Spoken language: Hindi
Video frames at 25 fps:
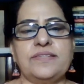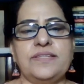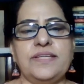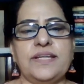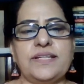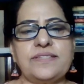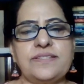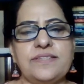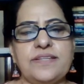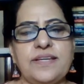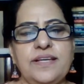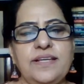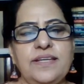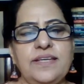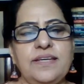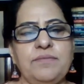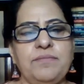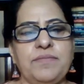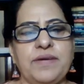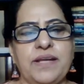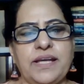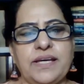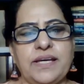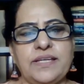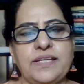सेक्स के लिए
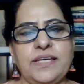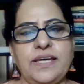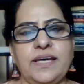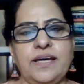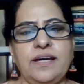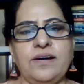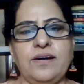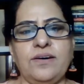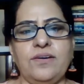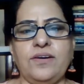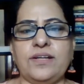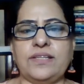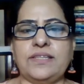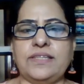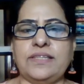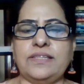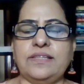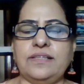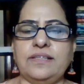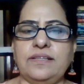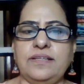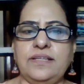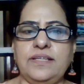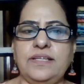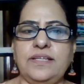मना किया और
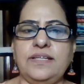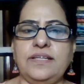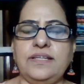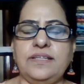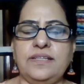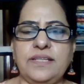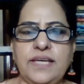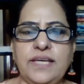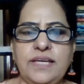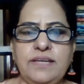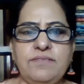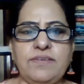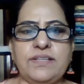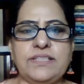यही